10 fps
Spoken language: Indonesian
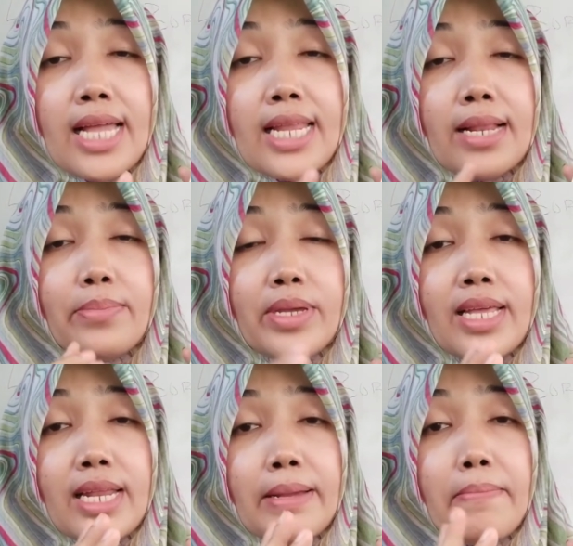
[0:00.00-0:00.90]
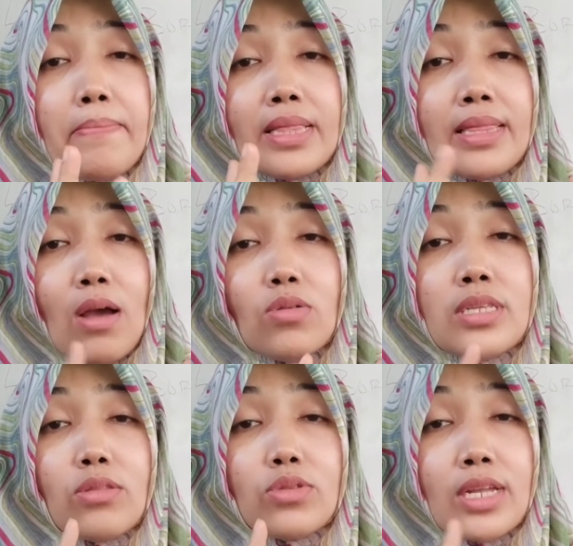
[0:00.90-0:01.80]
anak lebih dari 4 tahun
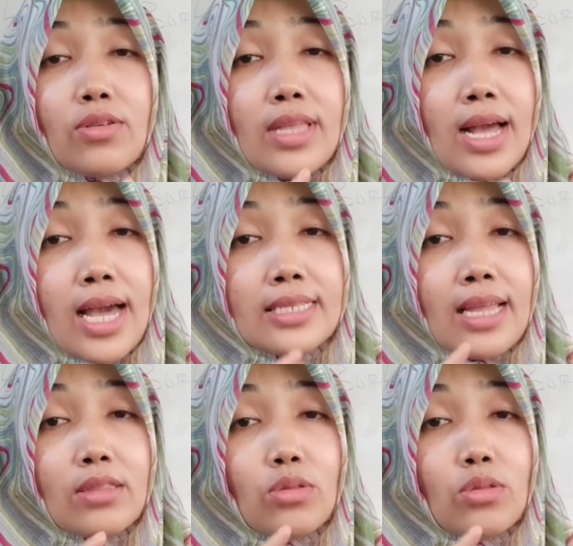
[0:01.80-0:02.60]
1 sendok takar,